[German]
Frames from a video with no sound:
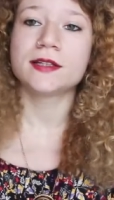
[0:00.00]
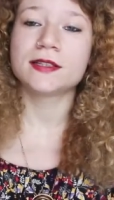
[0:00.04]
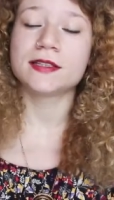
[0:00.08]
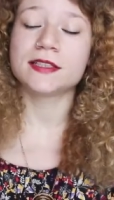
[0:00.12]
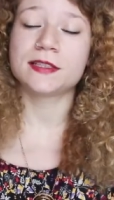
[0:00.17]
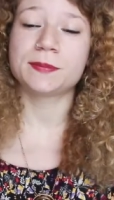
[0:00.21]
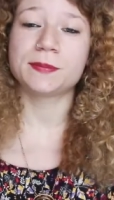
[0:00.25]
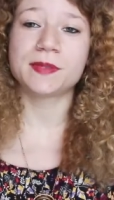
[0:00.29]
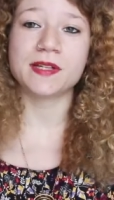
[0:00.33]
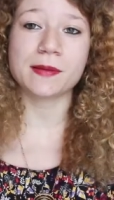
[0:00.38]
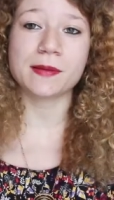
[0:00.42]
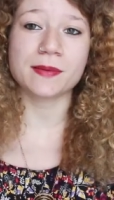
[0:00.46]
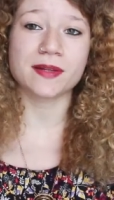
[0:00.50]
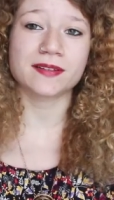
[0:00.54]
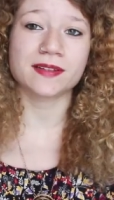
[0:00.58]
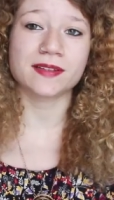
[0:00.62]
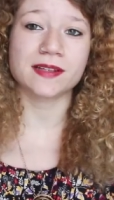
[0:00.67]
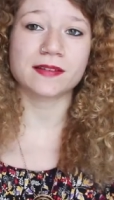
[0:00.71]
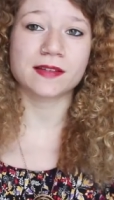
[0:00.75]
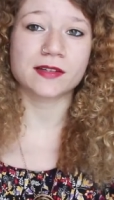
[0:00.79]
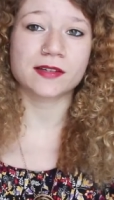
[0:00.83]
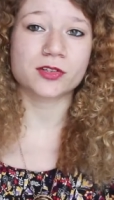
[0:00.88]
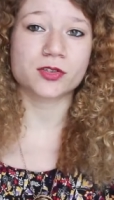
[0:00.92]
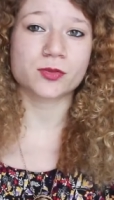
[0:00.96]
Ich bin aber
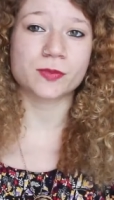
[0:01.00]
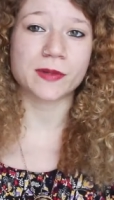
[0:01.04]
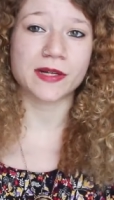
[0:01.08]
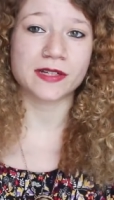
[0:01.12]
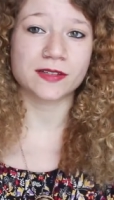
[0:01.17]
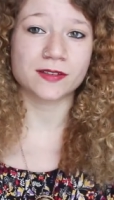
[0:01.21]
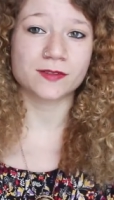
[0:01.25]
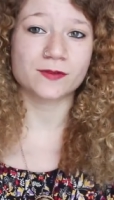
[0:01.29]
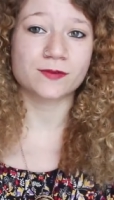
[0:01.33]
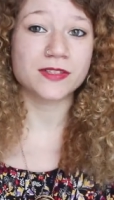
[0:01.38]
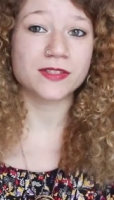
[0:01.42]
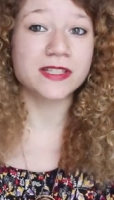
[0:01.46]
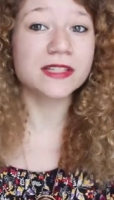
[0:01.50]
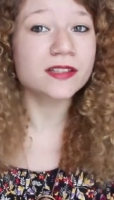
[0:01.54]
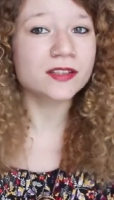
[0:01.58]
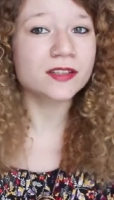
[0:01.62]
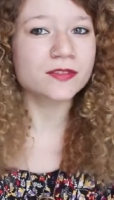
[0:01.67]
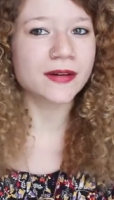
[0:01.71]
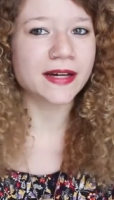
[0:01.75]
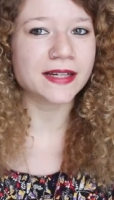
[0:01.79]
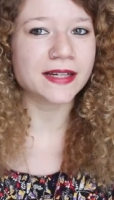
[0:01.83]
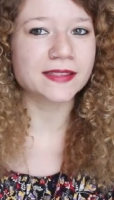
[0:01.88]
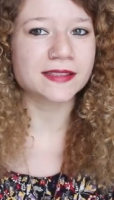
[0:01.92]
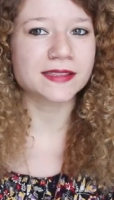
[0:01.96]
sehr, sehr gespannt, wie
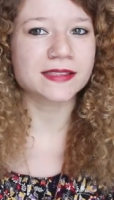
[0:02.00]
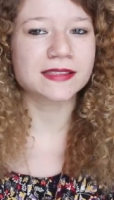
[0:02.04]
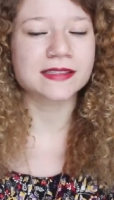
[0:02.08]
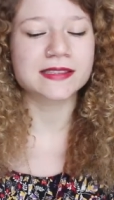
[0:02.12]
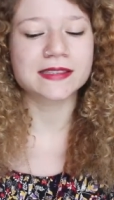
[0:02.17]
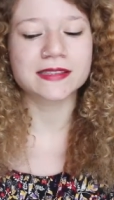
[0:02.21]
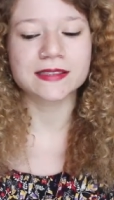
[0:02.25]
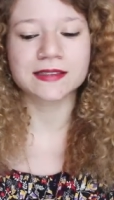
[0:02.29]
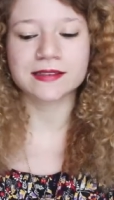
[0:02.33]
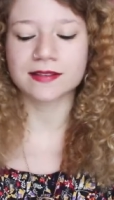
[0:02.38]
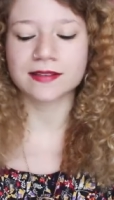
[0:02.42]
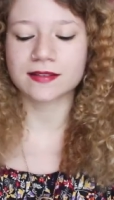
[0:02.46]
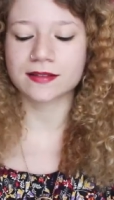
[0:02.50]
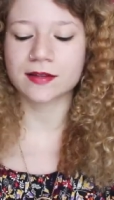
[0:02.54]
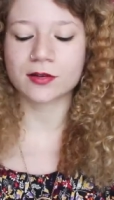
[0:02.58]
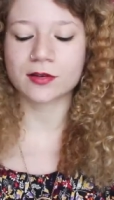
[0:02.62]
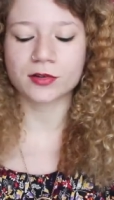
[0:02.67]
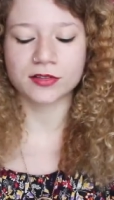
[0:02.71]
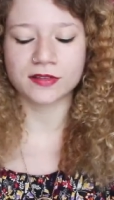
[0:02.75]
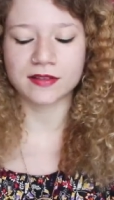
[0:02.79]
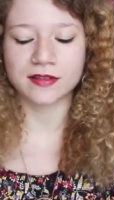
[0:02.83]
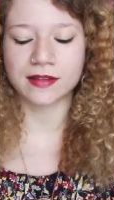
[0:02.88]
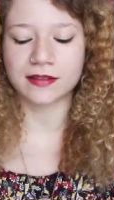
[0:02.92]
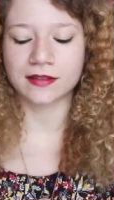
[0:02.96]
es weitergeht. Das ist auch
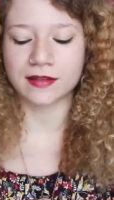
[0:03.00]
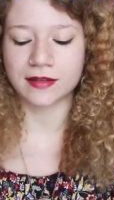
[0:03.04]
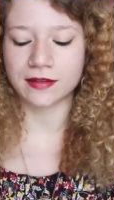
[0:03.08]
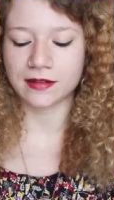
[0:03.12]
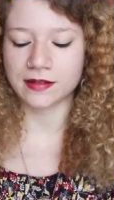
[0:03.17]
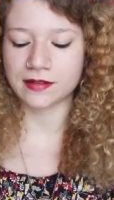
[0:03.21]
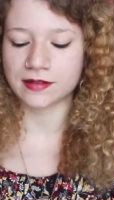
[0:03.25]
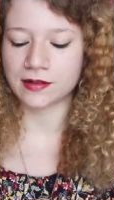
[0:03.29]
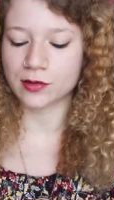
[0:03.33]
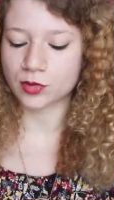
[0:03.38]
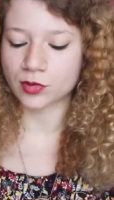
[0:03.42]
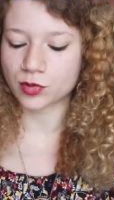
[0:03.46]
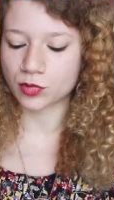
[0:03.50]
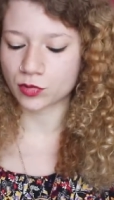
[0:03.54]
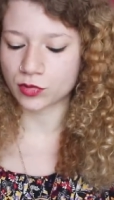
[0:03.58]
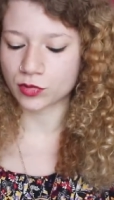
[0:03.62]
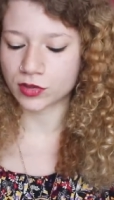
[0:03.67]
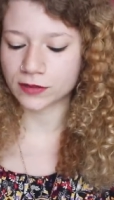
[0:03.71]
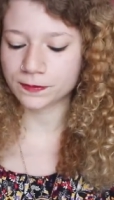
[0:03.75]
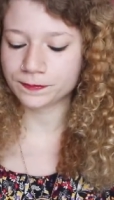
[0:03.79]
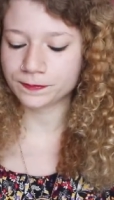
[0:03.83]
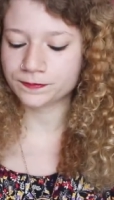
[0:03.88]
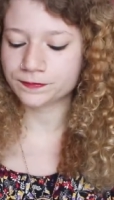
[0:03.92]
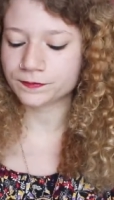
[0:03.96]
eine sehr, sehr nette
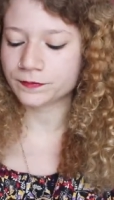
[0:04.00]
Autorin.